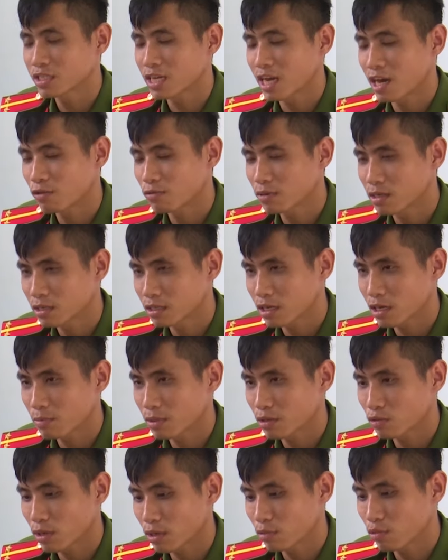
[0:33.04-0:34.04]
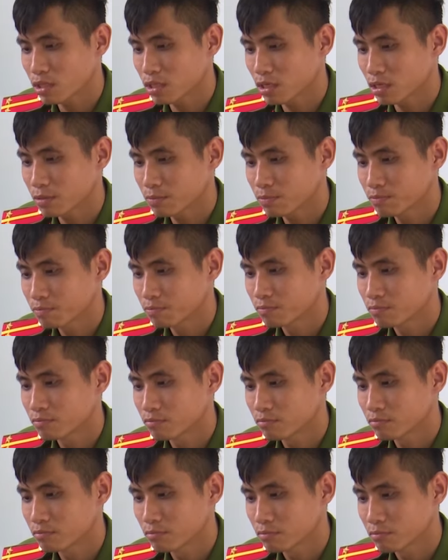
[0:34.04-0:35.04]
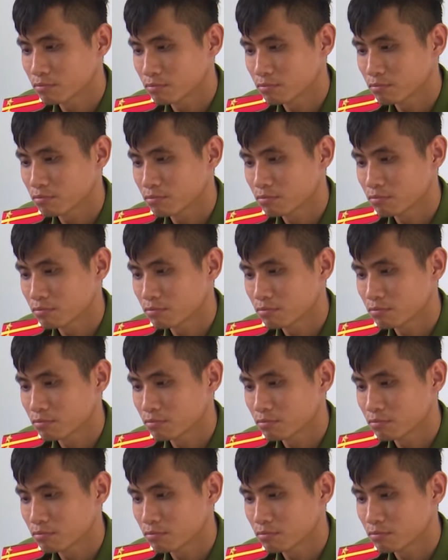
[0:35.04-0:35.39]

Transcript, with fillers: TN tại xã Hòa An, huyện Chợ Mới để hát